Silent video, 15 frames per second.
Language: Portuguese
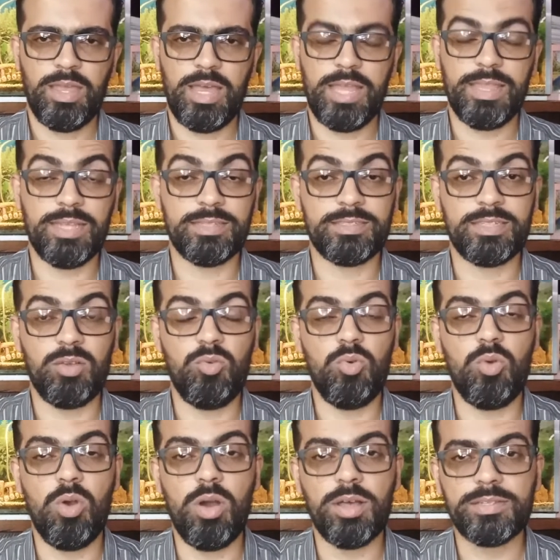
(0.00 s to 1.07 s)
A
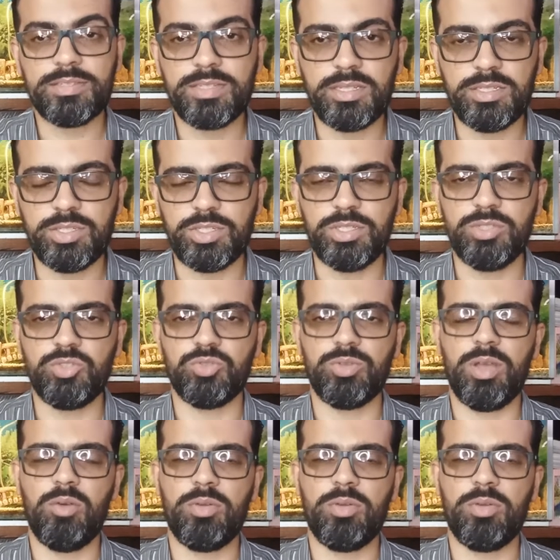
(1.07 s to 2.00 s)
nação gosta disso,